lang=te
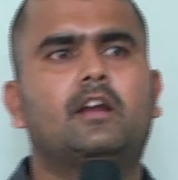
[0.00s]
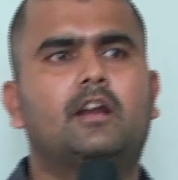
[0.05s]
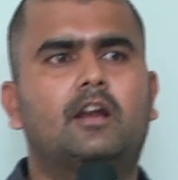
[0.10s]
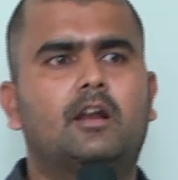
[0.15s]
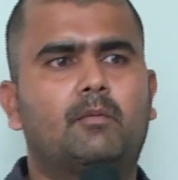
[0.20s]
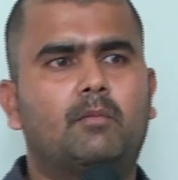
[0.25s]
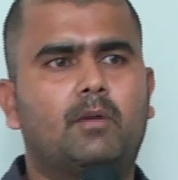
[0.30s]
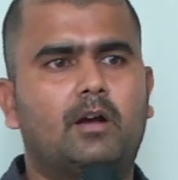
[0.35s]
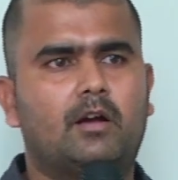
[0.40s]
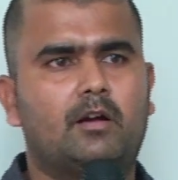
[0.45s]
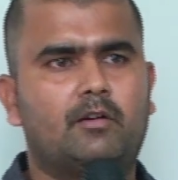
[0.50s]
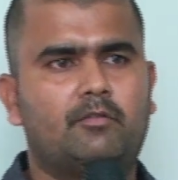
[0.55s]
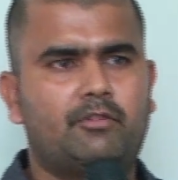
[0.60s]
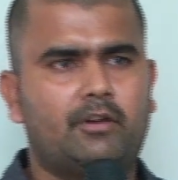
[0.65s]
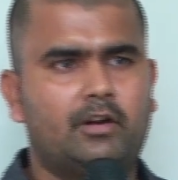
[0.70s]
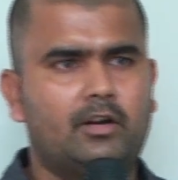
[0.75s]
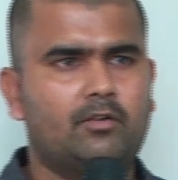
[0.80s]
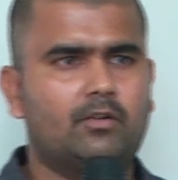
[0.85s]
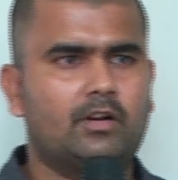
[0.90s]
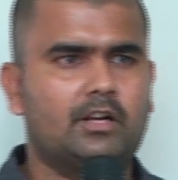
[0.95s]
ఇట్లా మా
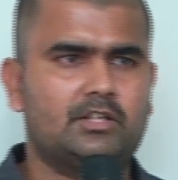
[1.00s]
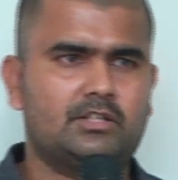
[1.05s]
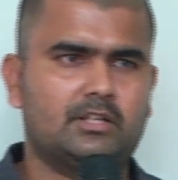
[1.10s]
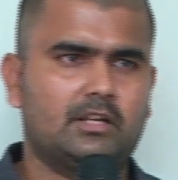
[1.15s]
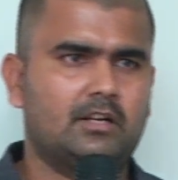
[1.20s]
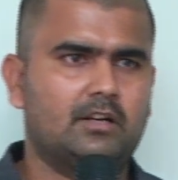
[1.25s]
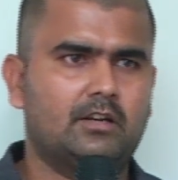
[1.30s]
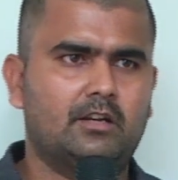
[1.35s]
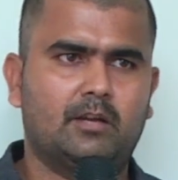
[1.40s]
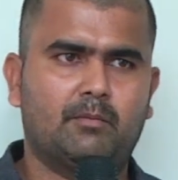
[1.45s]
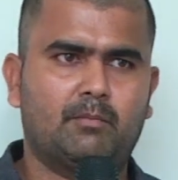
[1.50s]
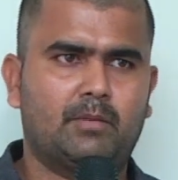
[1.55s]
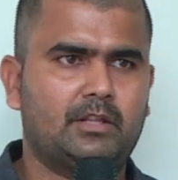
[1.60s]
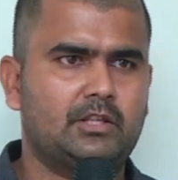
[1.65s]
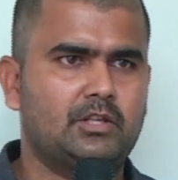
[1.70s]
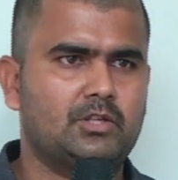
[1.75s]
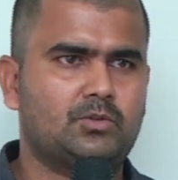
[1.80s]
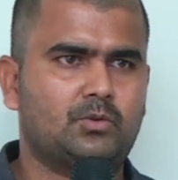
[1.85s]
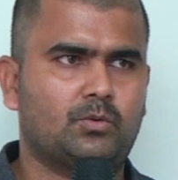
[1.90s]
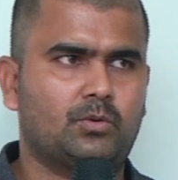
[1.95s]
ఫ్రెండ్ వాళ్ళ చెల్లెల నెంబర్
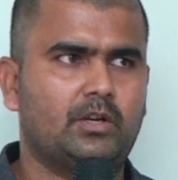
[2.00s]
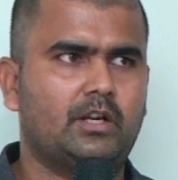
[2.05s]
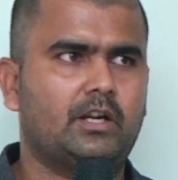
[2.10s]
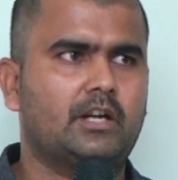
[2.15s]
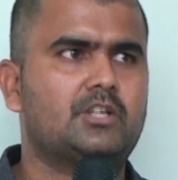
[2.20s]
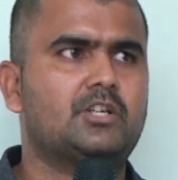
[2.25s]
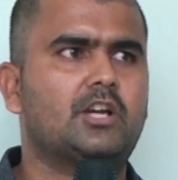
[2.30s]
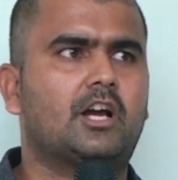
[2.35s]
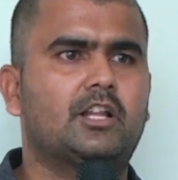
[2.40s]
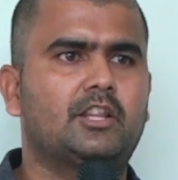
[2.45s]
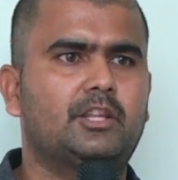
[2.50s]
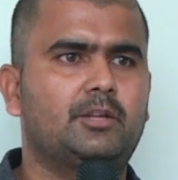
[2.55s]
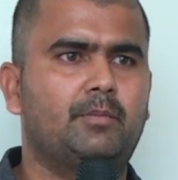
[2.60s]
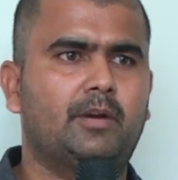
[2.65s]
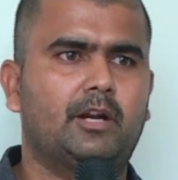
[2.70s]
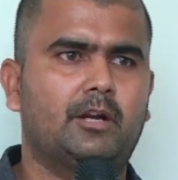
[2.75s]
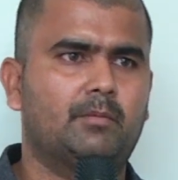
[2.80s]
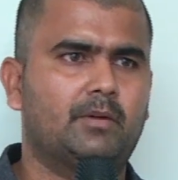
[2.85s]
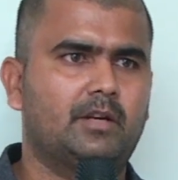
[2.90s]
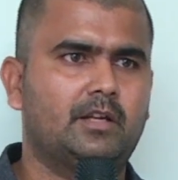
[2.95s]
తీసుకుని ఇక్కడ శాంతి
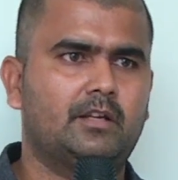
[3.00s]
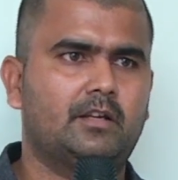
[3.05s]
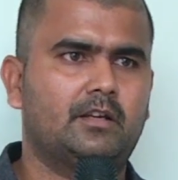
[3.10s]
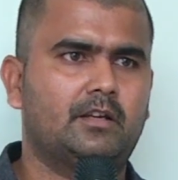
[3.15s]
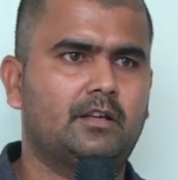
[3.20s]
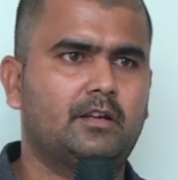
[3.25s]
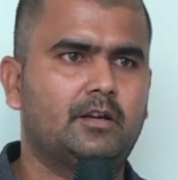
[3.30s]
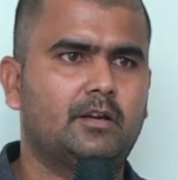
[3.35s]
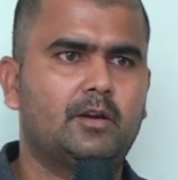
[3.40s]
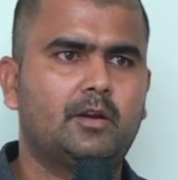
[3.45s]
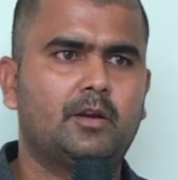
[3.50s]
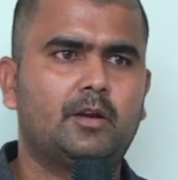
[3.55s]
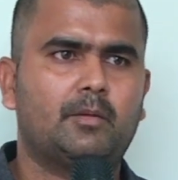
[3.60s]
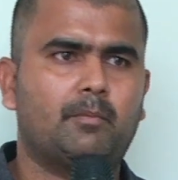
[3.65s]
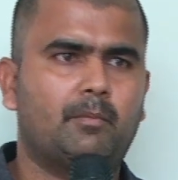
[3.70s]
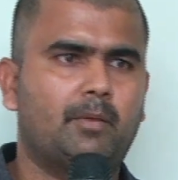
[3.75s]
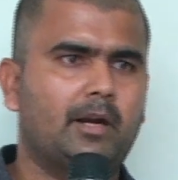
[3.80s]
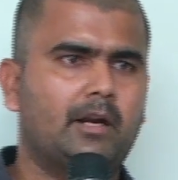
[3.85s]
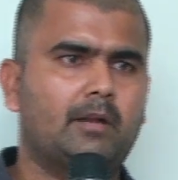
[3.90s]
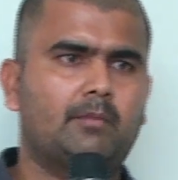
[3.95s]
మేడం అని
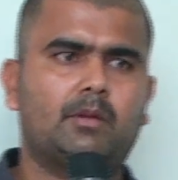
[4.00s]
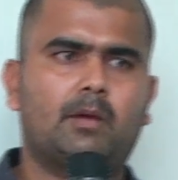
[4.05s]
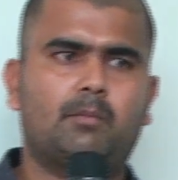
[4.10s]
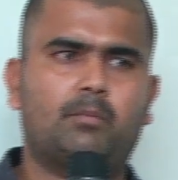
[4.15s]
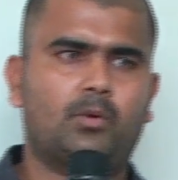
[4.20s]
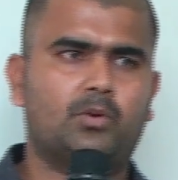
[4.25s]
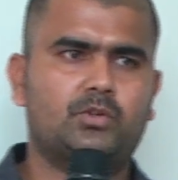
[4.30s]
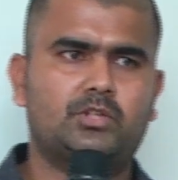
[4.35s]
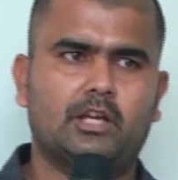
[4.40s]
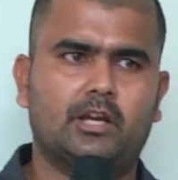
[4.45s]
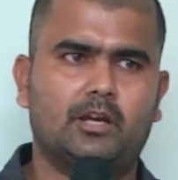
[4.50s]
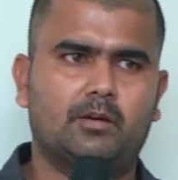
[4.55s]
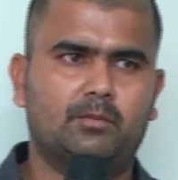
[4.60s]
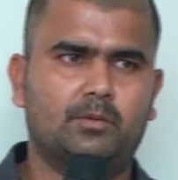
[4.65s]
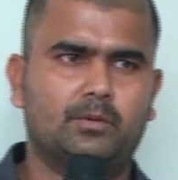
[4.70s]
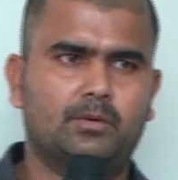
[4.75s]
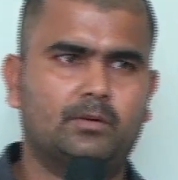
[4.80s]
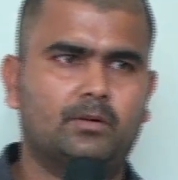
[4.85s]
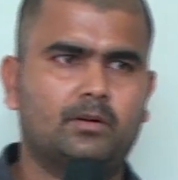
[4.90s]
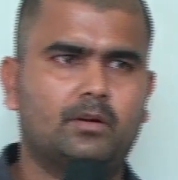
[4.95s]
మేడంని అప్రోచ్
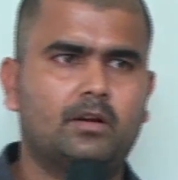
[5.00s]
అయ్యాము